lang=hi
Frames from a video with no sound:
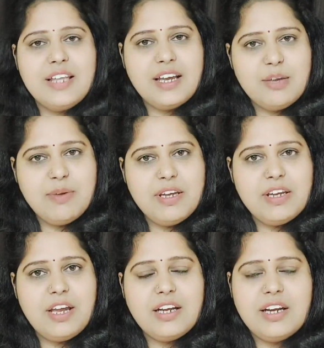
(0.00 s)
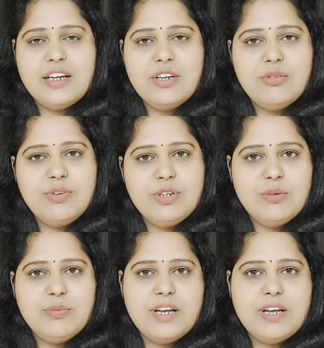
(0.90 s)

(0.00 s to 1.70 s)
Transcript: ताकि मैं कंटिन्यू वीडियो बना